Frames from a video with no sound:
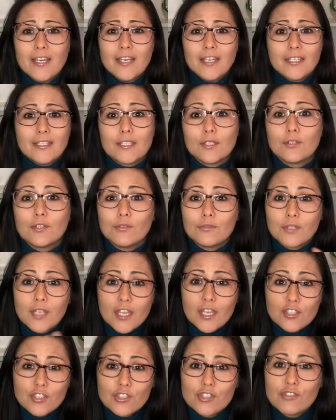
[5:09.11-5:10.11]
Então não
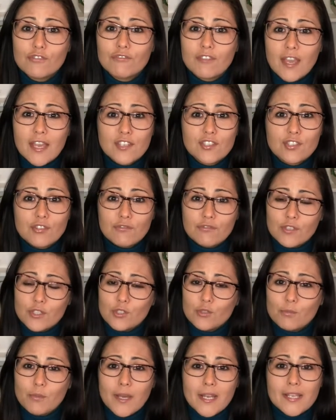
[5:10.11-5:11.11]
deixe de enviar este
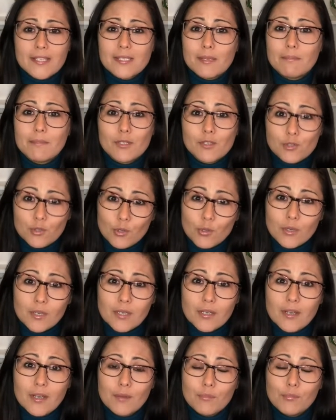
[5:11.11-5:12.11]
vídeo para essa pessoa,
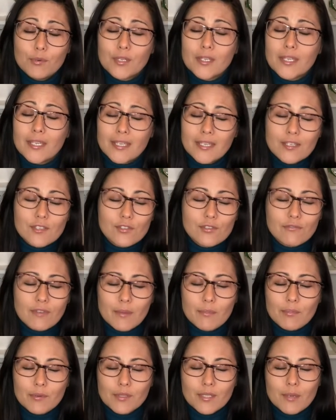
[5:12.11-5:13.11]
porque isso vai
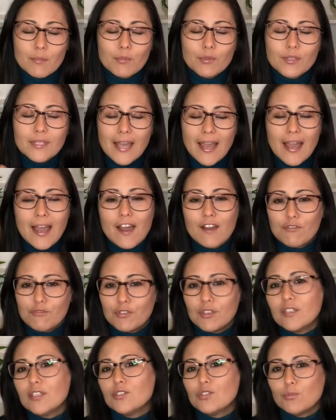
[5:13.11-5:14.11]
poder mudar a
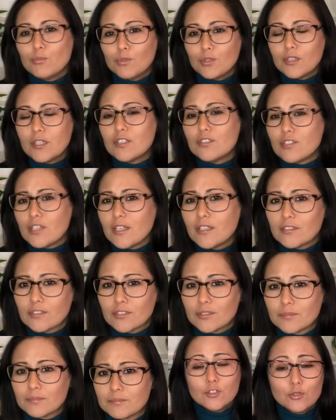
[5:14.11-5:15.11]
vida de muita
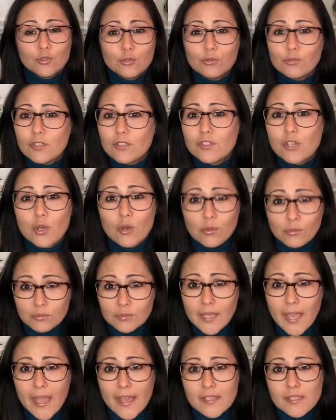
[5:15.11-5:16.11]
gente. Tudo isso
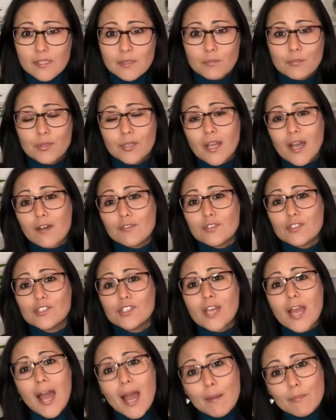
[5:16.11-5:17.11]
acontece por causa
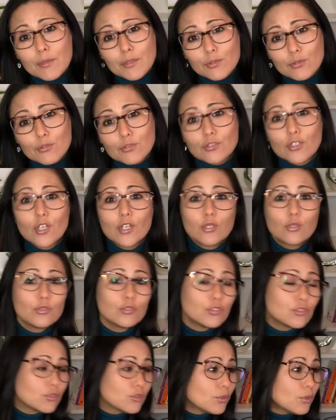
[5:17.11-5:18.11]
de hábitos,
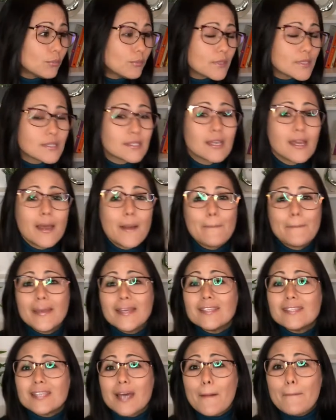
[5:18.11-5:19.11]
costumes,
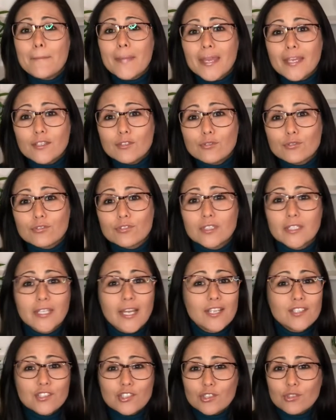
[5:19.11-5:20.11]
pensamentos e
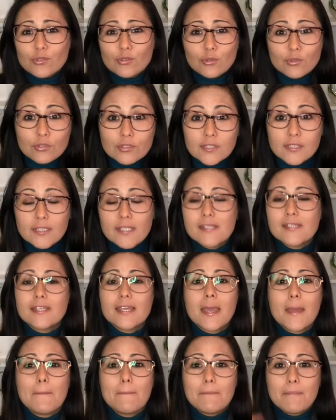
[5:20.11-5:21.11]
atitudes que se
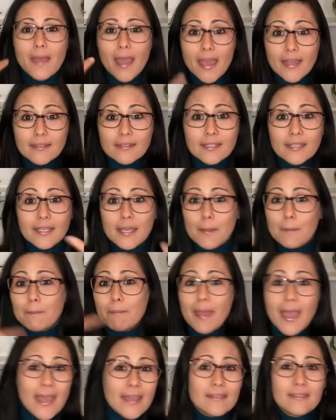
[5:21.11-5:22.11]
repetem,
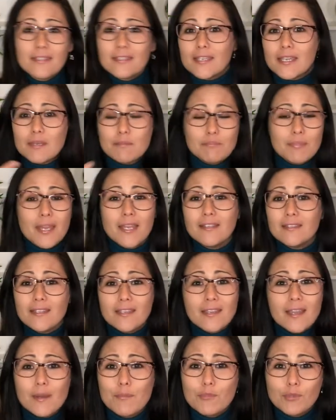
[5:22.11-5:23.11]
repetem,
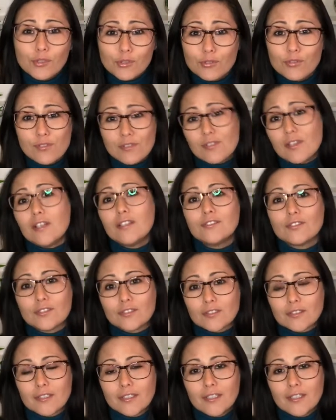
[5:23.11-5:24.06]
repetem há muitos anos.